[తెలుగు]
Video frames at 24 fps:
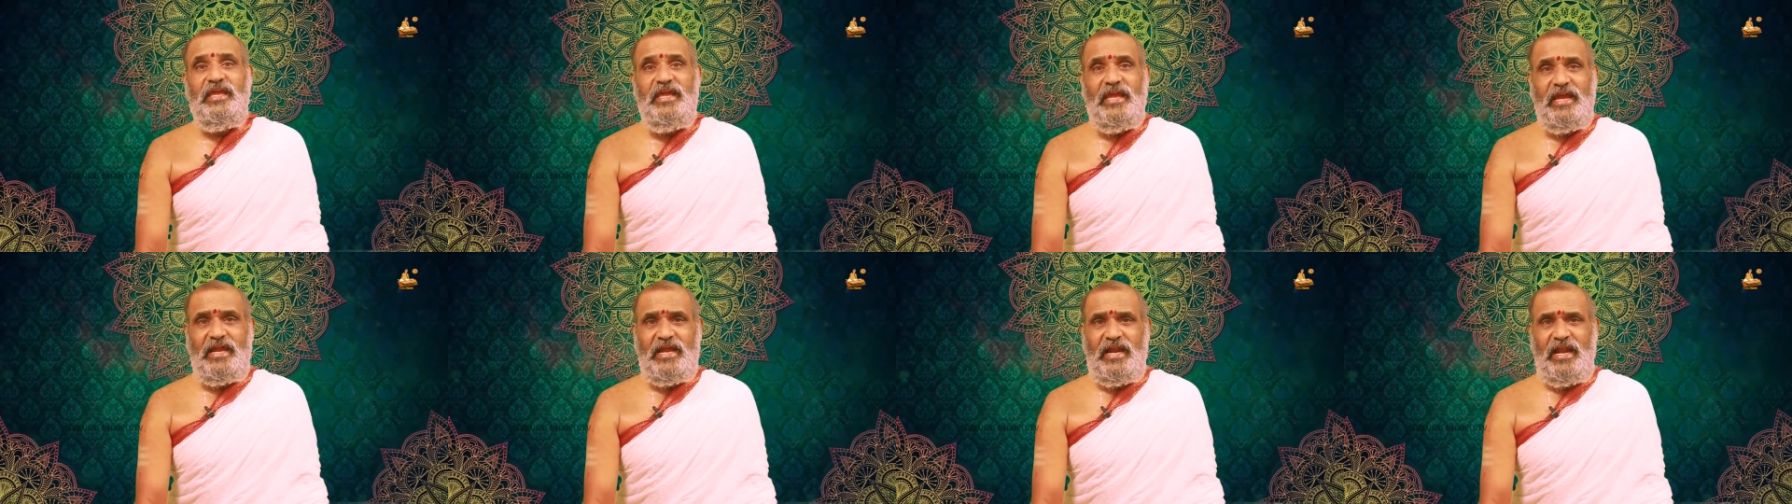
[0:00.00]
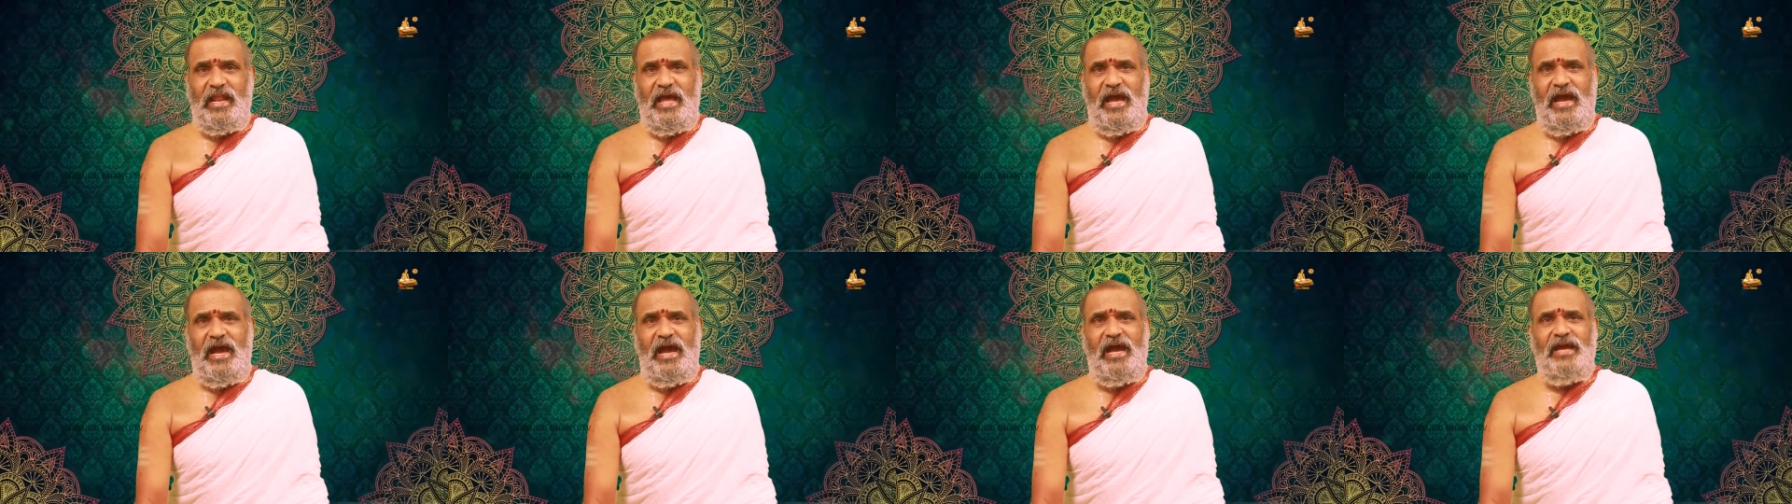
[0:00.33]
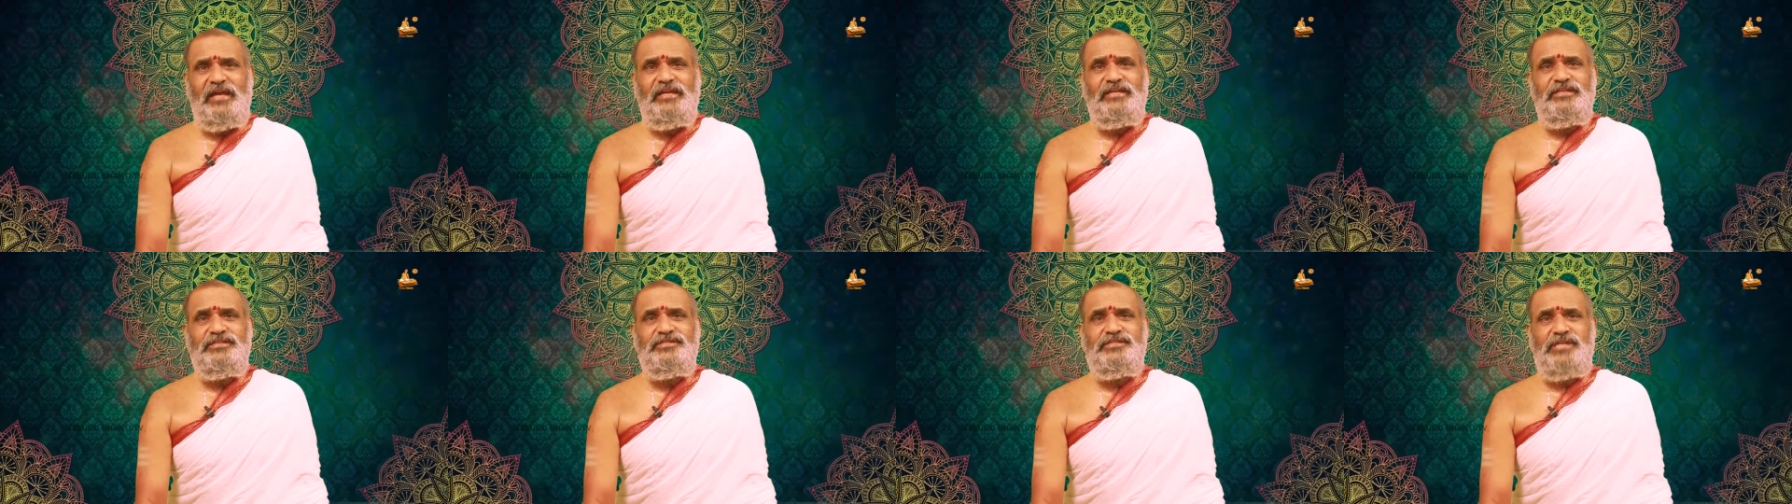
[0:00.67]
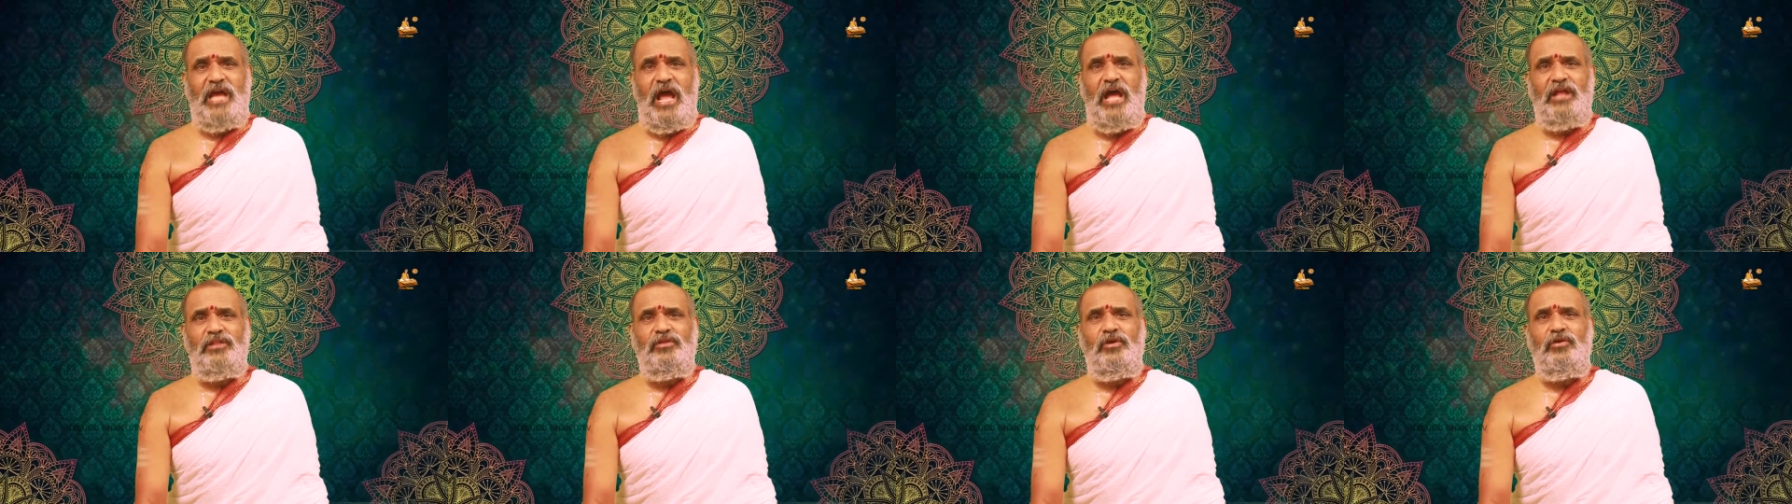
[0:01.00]
ఇక్కడ
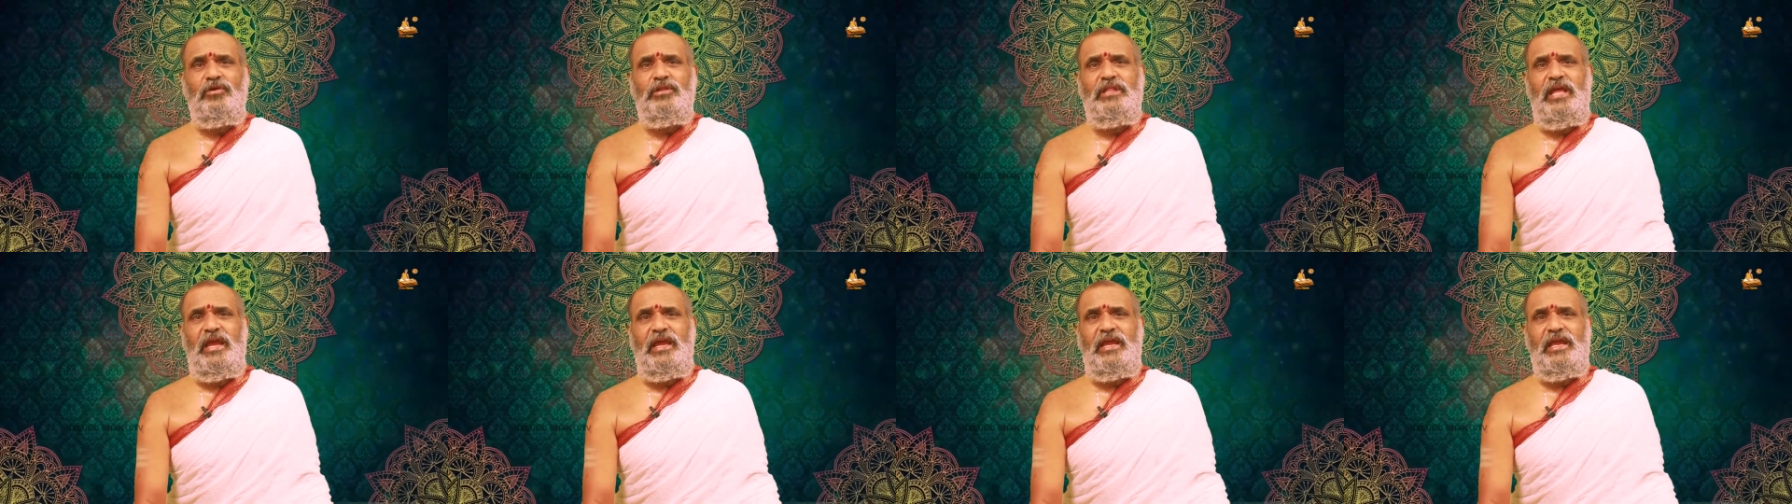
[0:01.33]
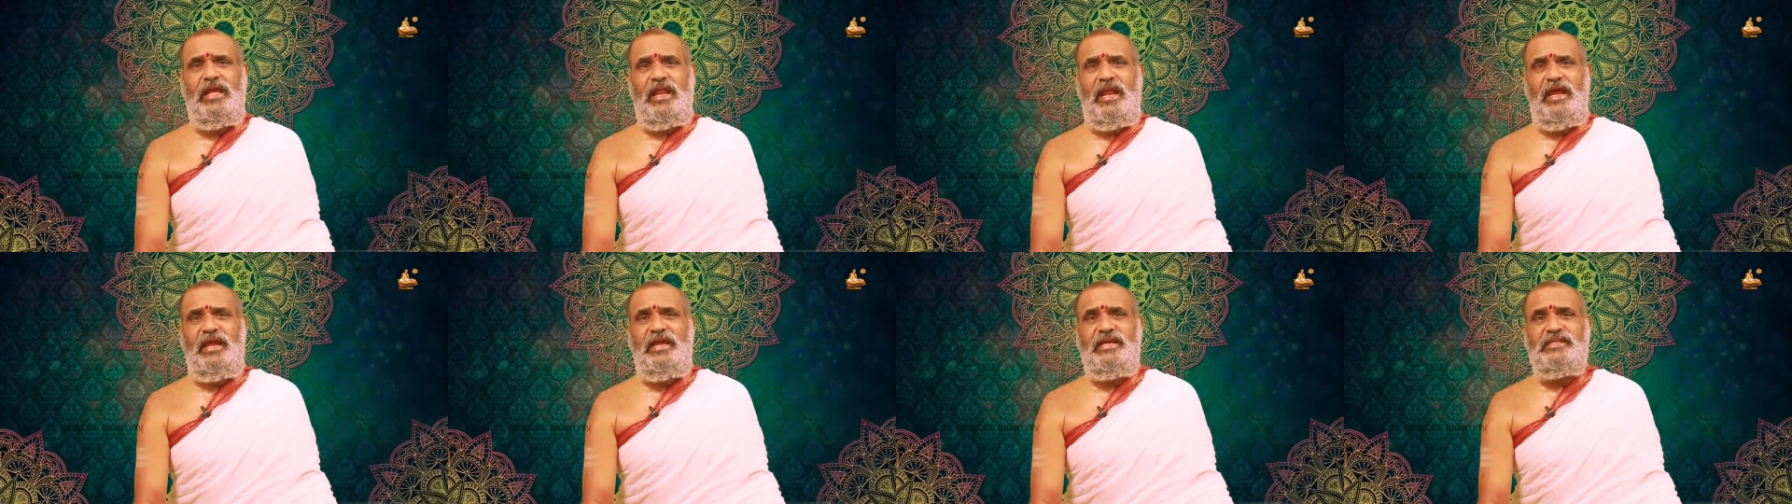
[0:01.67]
సాధువు దగ్గర